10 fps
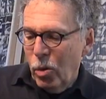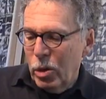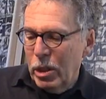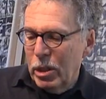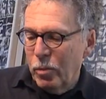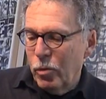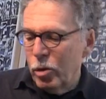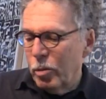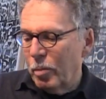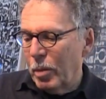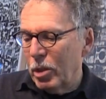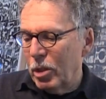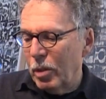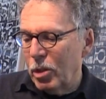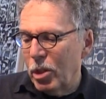und hinter dem
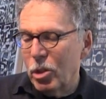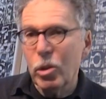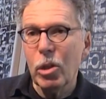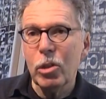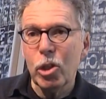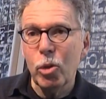Fußballplatz war die sogenannte